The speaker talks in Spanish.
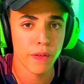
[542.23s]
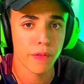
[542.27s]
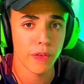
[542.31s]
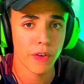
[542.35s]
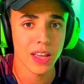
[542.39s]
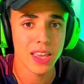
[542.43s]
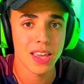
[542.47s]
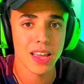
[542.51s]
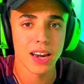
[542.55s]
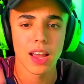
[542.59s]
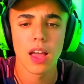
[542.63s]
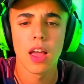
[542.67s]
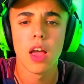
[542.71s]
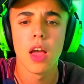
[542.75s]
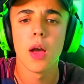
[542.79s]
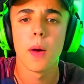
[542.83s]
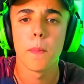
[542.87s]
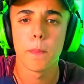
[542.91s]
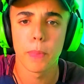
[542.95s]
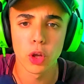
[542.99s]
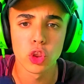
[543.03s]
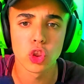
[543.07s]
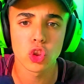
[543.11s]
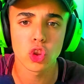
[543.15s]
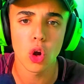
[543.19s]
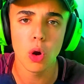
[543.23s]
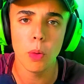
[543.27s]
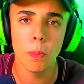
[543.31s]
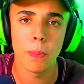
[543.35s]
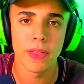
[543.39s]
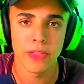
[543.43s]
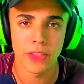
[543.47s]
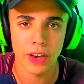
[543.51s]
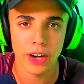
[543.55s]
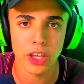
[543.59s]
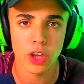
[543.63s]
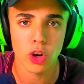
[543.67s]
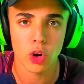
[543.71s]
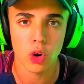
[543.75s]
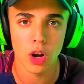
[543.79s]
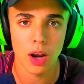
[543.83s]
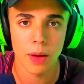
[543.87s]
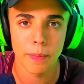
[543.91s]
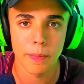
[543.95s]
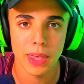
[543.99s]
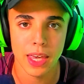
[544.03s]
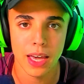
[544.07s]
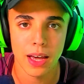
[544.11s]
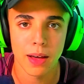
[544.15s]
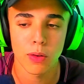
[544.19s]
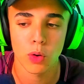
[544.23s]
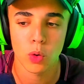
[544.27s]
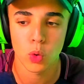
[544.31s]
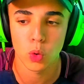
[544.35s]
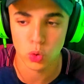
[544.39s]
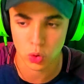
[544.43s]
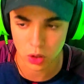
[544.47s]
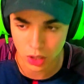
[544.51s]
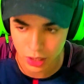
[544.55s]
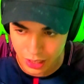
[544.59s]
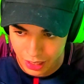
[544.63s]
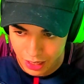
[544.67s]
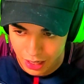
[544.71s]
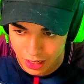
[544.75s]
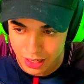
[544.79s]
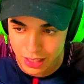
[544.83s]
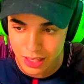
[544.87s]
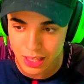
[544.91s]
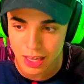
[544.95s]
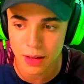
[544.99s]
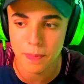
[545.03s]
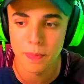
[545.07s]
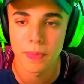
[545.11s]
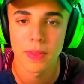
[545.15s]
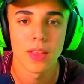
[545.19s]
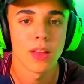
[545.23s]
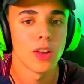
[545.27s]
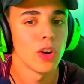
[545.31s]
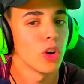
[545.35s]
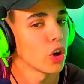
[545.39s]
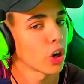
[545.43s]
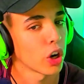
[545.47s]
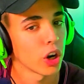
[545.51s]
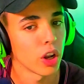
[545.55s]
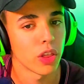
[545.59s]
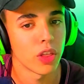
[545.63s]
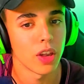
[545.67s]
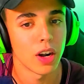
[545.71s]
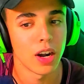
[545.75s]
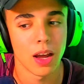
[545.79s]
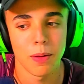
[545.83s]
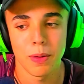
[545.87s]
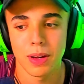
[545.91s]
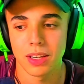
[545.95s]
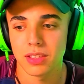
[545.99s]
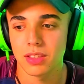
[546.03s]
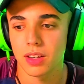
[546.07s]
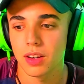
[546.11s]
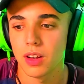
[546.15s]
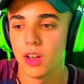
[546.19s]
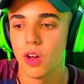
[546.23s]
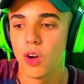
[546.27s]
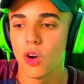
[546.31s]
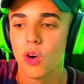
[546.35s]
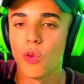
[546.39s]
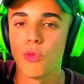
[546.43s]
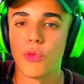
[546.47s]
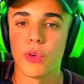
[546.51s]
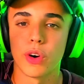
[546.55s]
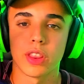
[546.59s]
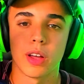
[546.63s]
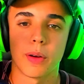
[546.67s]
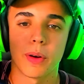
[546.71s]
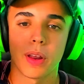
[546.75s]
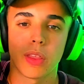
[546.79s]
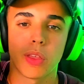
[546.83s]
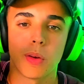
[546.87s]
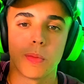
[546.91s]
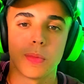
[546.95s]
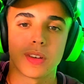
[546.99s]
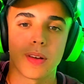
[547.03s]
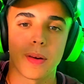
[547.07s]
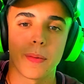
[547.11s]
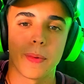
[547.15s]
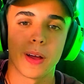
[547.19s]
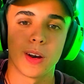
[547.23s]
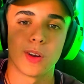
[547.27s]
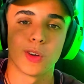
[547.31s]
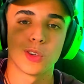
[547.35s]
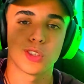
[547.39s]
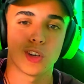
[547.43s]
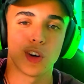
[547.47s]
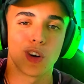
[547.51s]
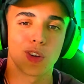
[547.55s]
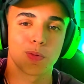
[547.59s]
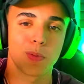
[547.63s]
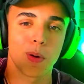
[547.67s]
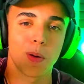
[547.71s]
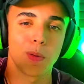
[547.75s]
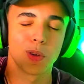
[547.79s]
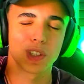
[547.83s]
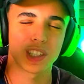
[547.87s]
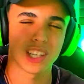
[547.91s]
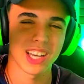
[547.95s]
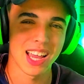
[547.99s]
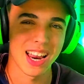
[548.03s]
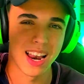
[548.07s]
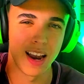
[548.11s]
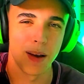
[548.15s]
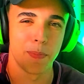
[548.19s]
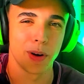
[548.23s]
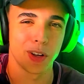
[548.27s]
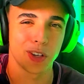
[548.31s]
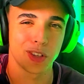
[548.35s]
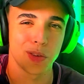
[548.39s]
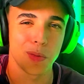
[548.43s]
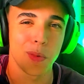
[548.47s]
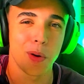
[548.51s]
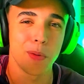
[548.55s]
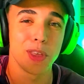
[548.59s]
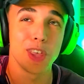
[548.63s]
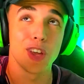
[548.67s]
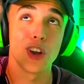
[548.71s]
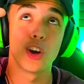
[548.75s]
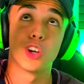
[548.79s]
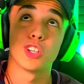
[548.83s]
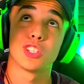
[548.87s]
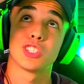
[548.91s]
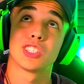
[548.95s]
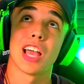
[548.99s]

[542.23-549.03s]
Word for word: Fire. Pronto vendré yo con la mía junto al Canelilla. No quiero decir nada más. Un fuerte abrazo mis hermanos. Nos vemos en el próximo vídeo.